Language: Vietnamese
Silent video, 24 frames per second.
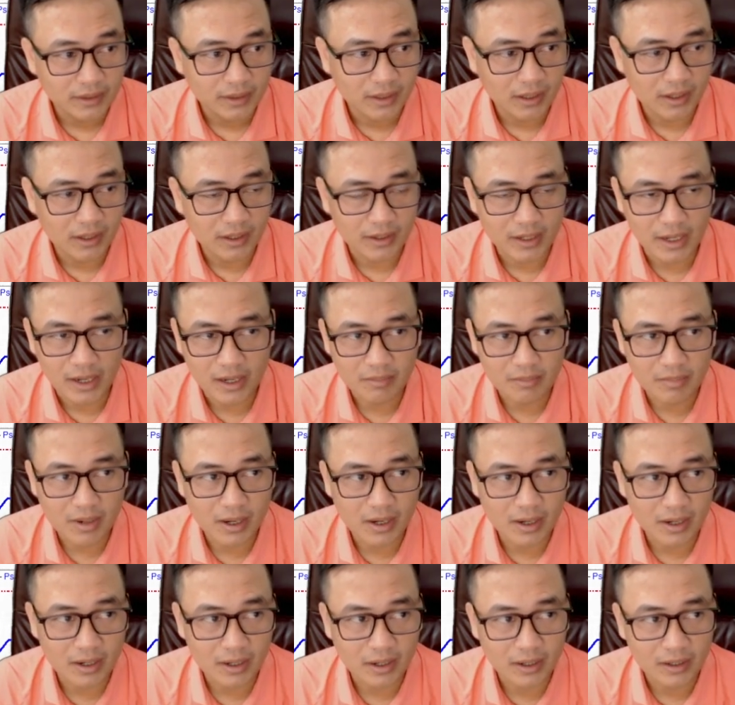à, để
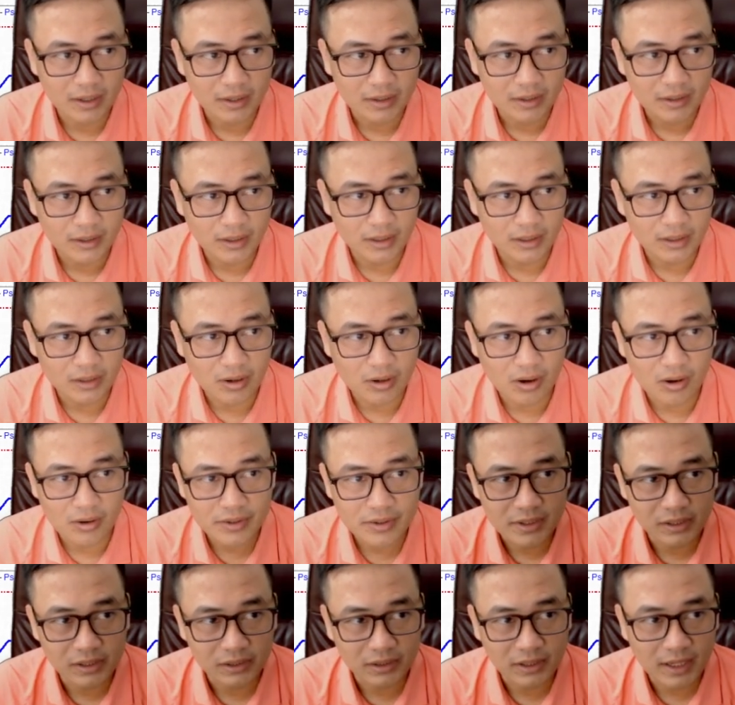mà à, có
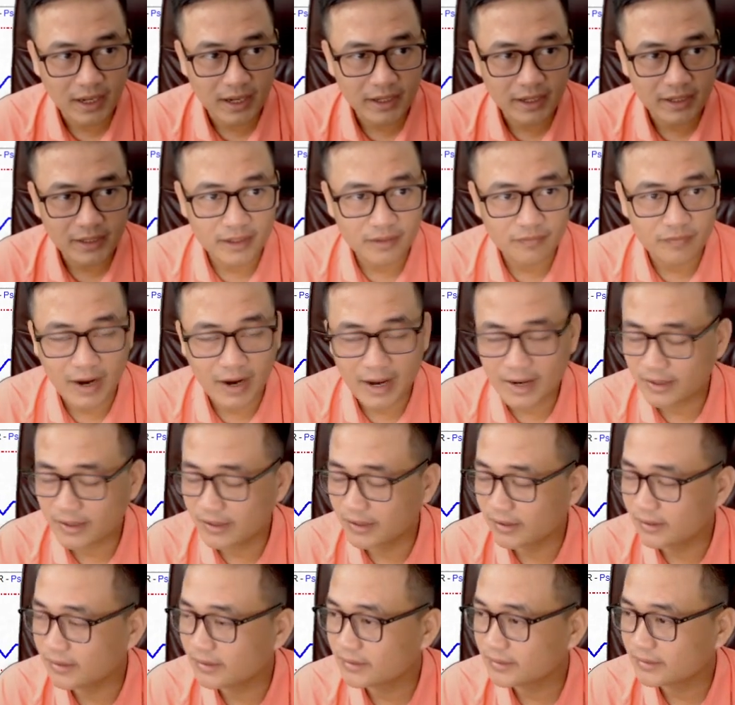những cái phản
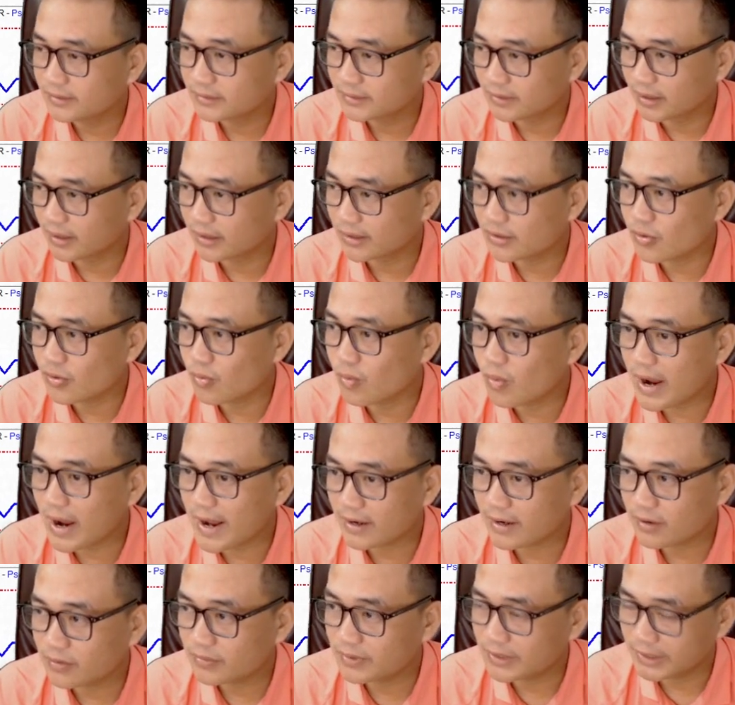ứng đừng có chủ
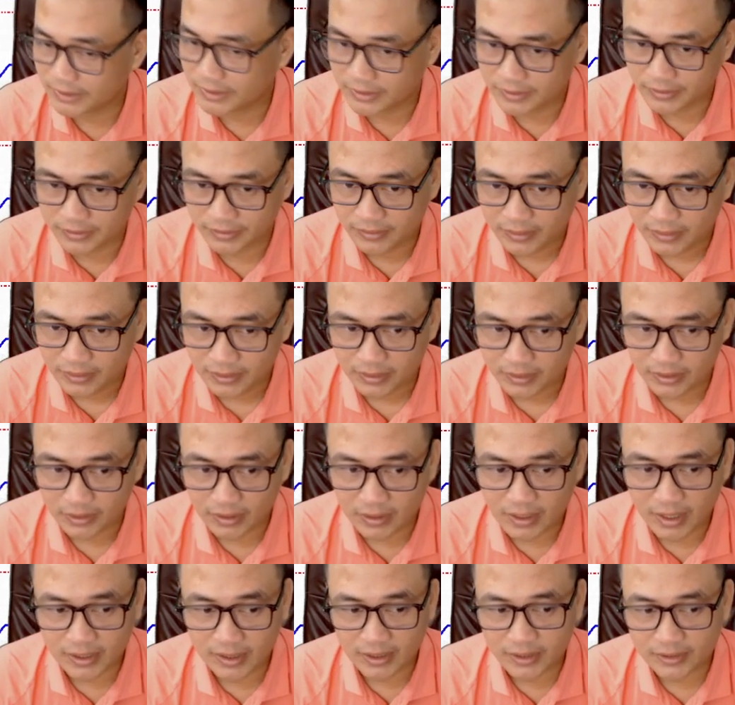quan đối với thị trường đừng
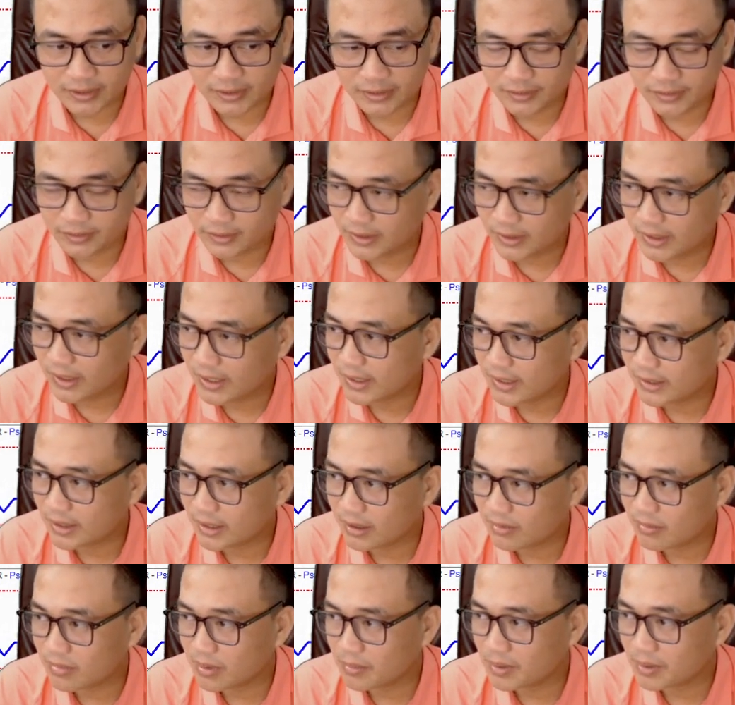có nghĩ là thị trường đi lên
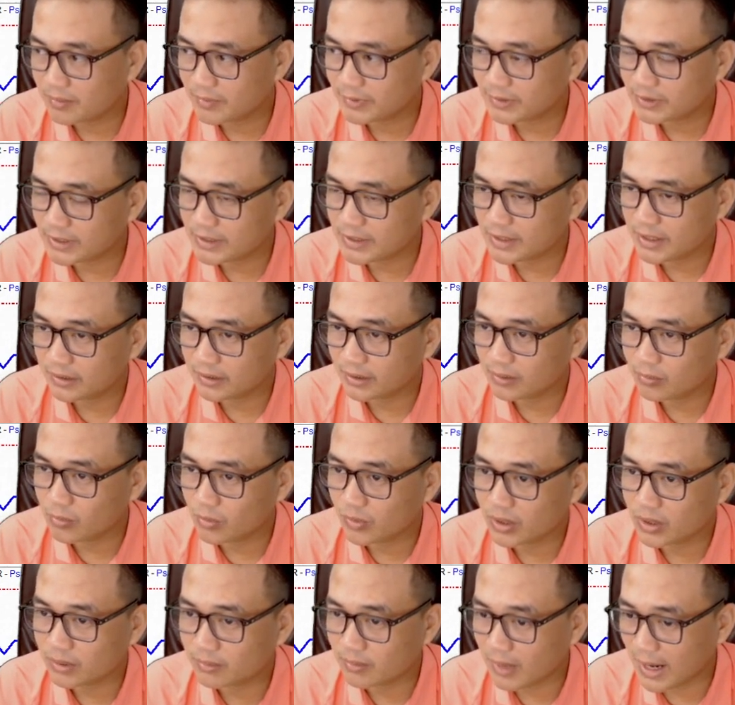không mà mình phải xây dựng nó
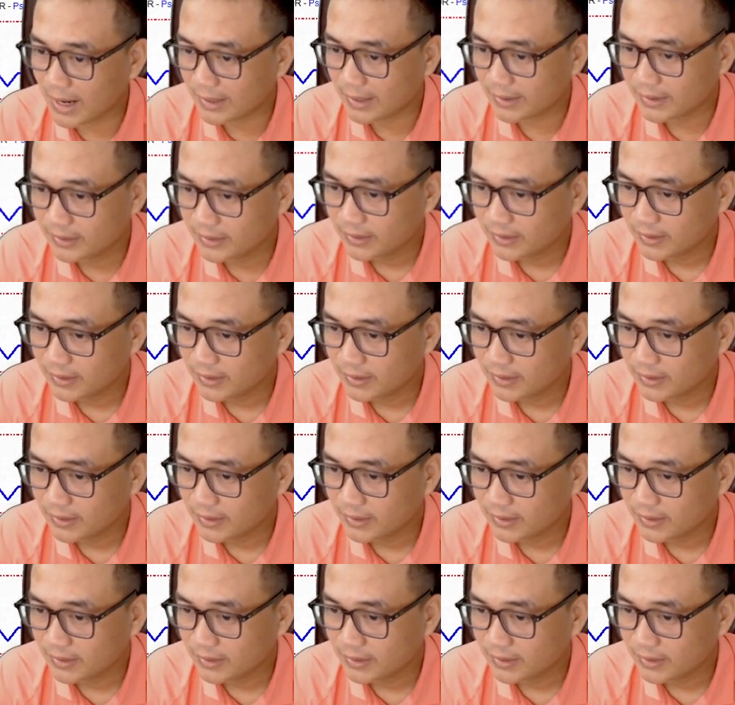một kịch bản